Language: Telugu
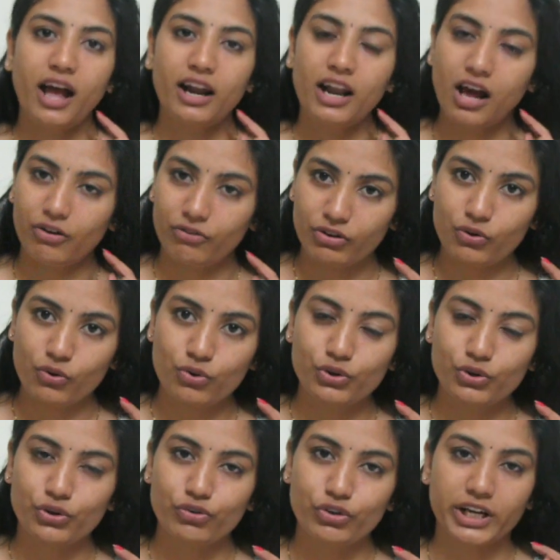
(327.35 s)
అలా
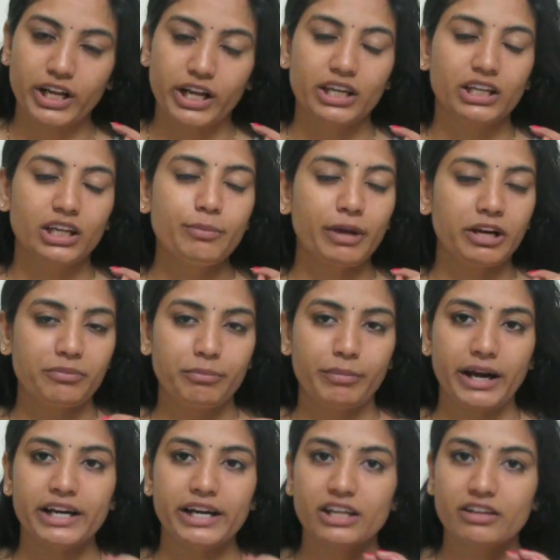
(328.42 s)
అవ్వకోకుండా ఉండటానికి మనం
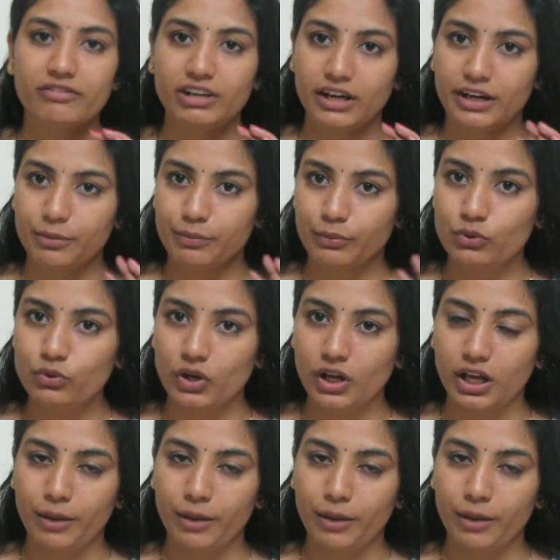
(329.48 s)
బయటకు వెళ్ళేటప్పుడు